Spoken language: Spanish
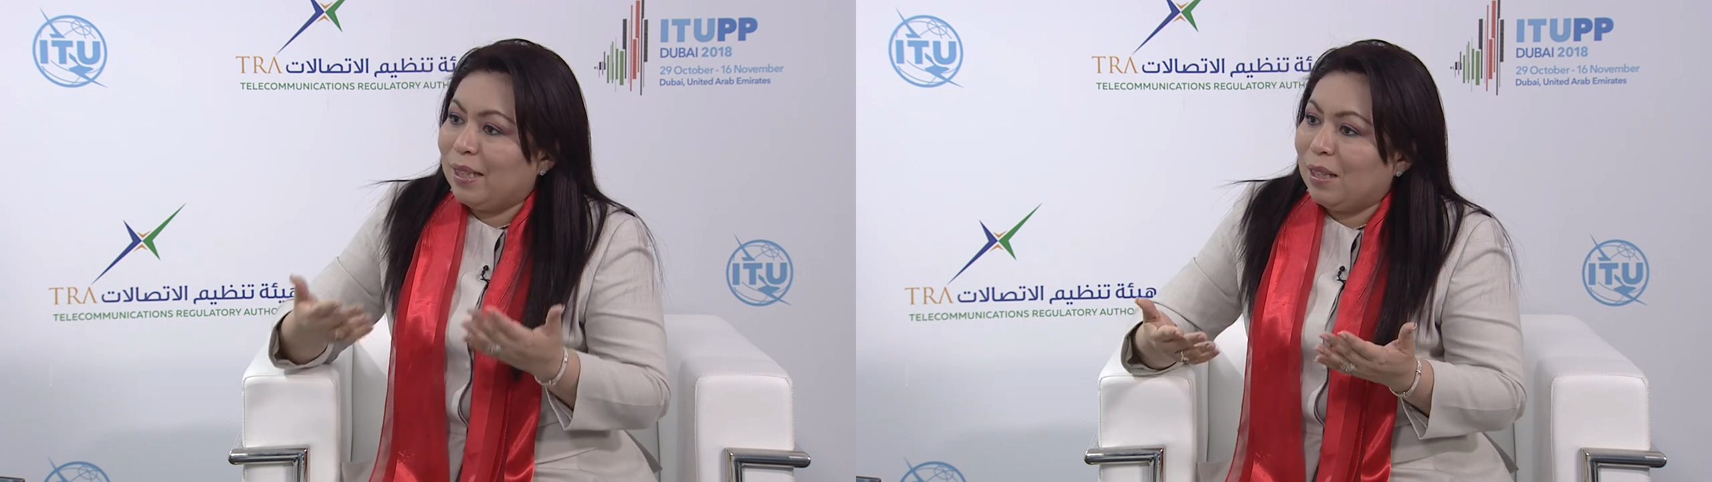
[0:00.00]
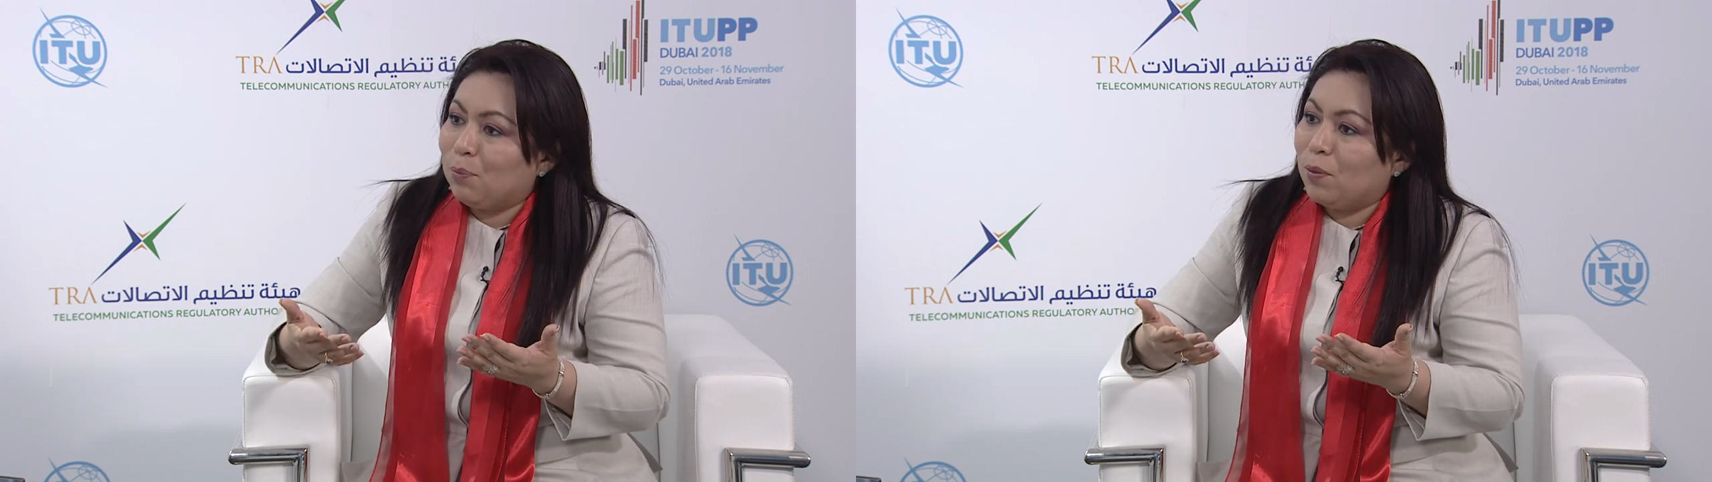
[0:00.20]

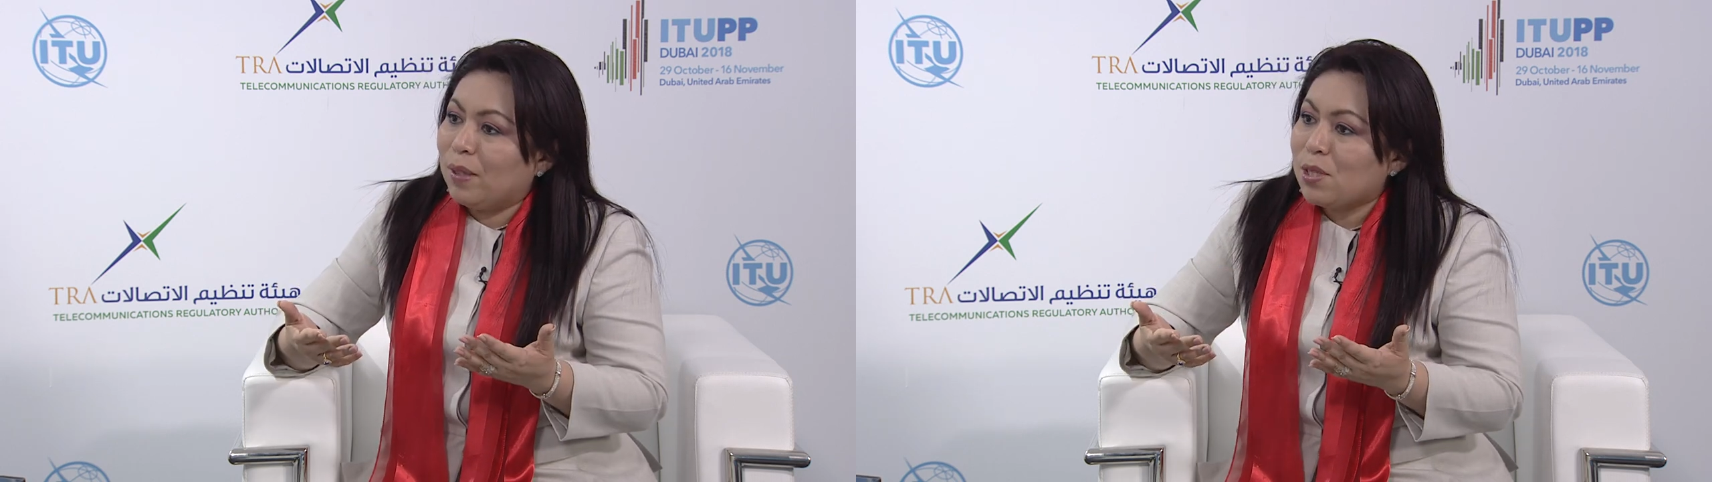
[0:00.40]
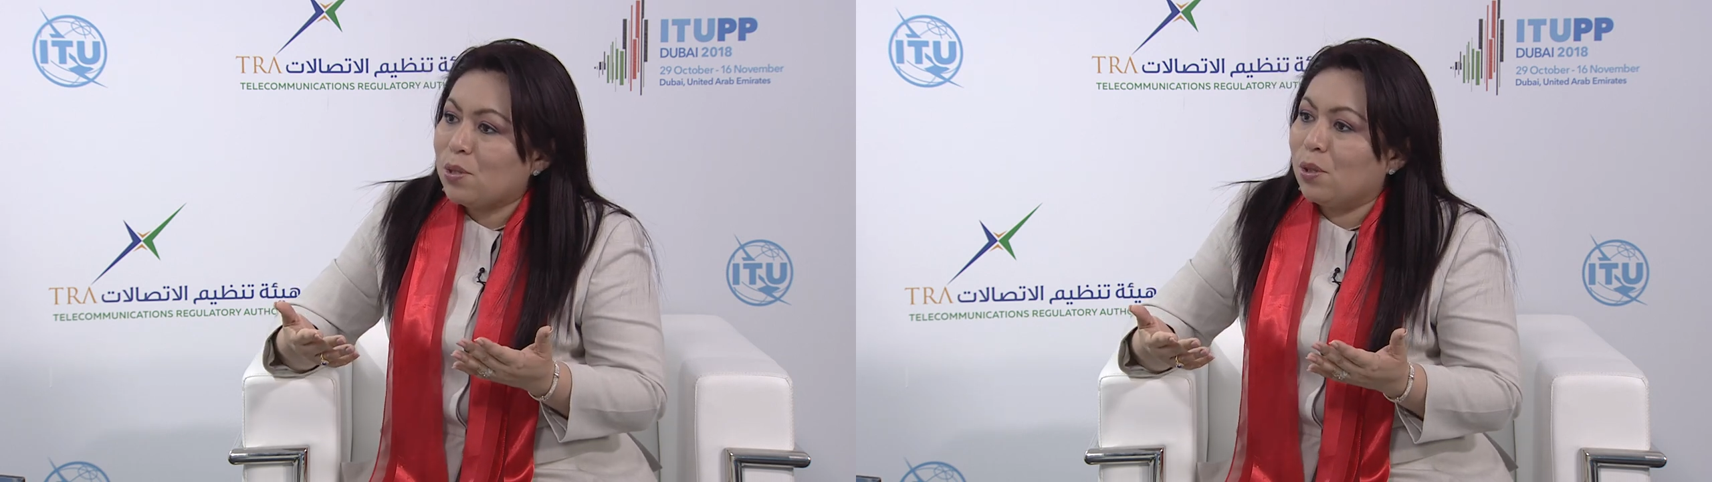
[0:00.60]
la
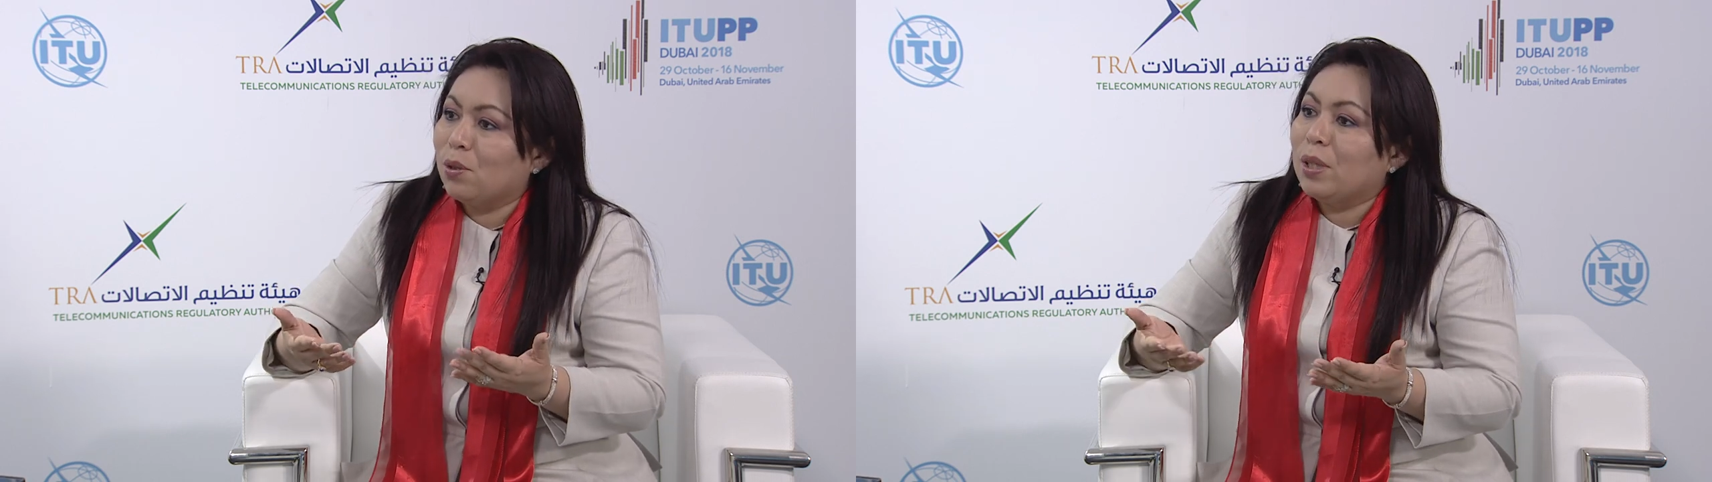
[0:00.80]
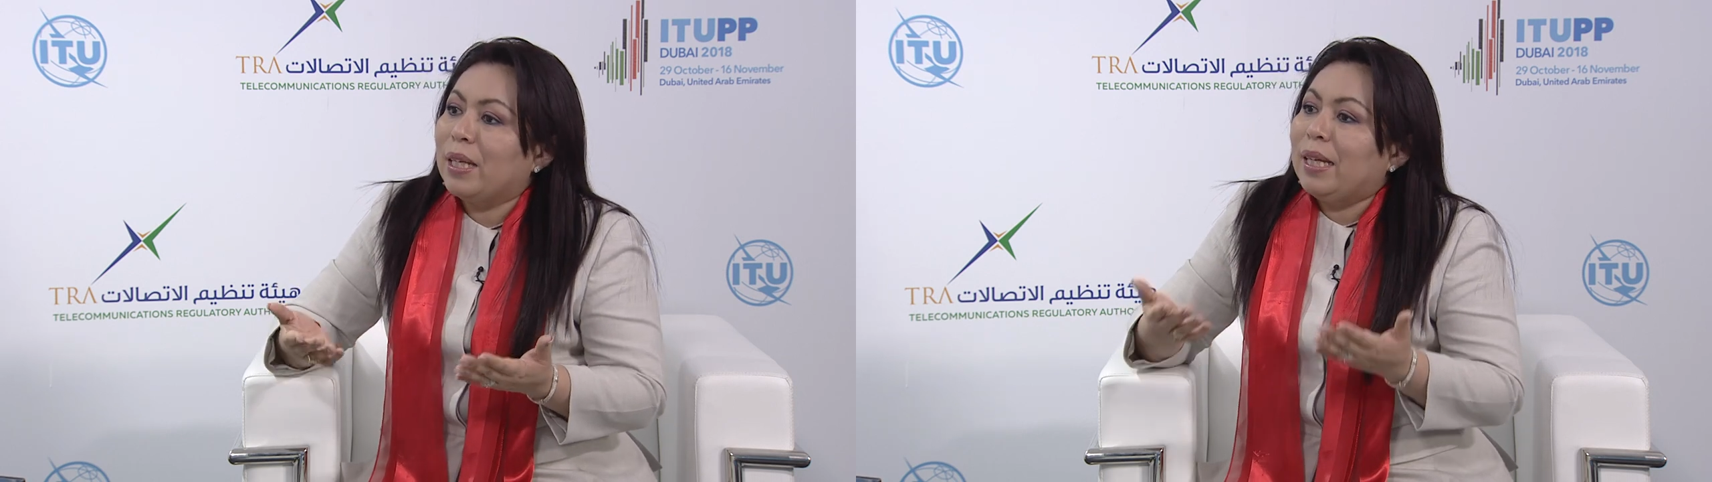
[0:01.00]
población